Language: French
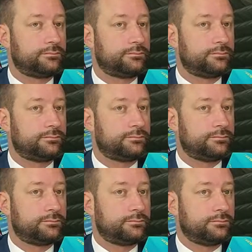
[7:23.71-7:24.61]
c'est euh, une
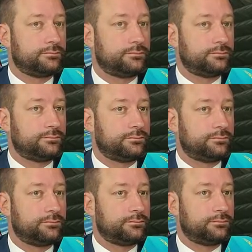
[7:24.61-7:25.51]
bonne chose
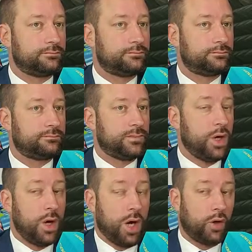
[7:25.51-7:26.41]
ces, futurs tests.
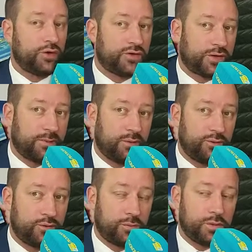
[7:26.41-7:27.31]
Alors d'un certain point de
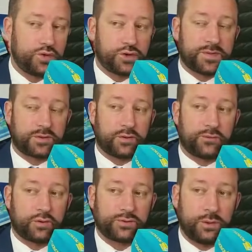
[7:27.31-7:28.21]
vue, c'est une bonne chose parce que
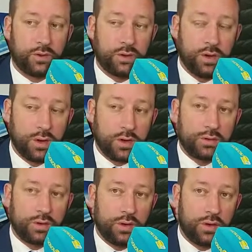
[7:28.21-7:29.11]
franchement, euh,
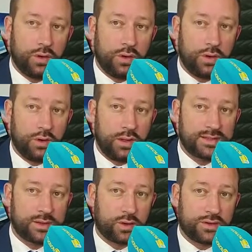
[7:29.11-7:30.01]
que la
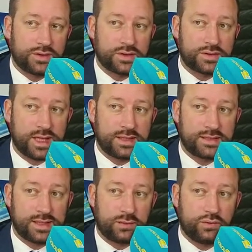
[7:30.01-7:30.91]
sécurité sociale,
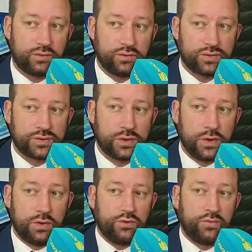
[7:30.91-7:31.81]
c'est-à-dire nous tous,
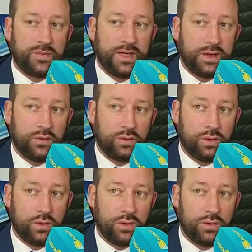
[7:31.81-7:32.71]
nous payons
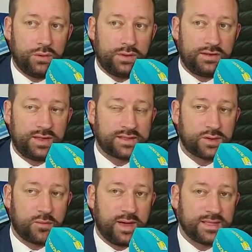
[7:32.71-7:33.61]
des
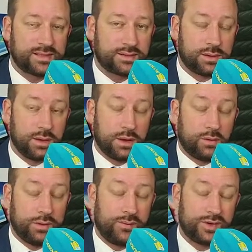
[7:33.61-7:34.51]
tests en masse.
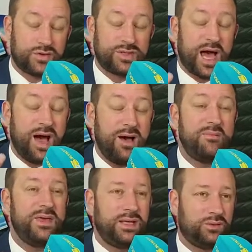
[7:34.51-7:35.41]
On est monté jusqu'à un
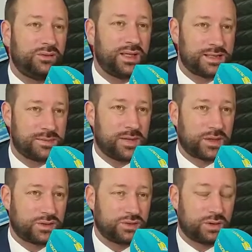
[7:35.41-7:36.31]
million de tests
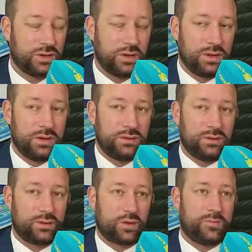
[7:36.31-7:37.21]
par jour
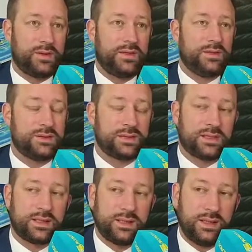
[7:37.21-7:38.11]
dans notre pays euh,
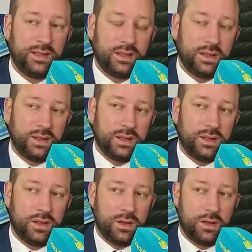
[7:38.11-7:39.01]
cet été.
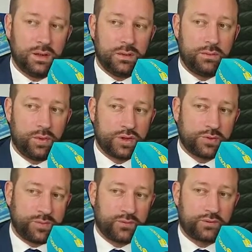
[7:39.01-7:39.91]
Euh, moi, je
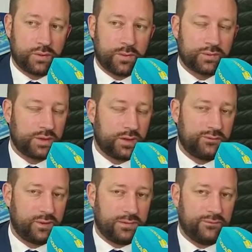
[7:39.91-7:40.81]
pense qu'à un moment donné, il
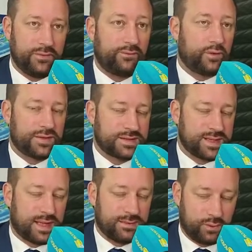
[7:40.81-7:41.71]
faut, il faut, il faut que ça
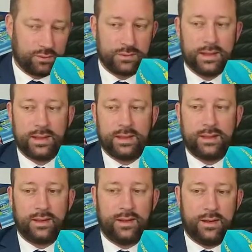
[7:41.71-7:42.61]
s'arrête. Bon.
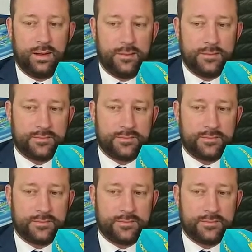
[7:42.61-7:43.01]
Euh,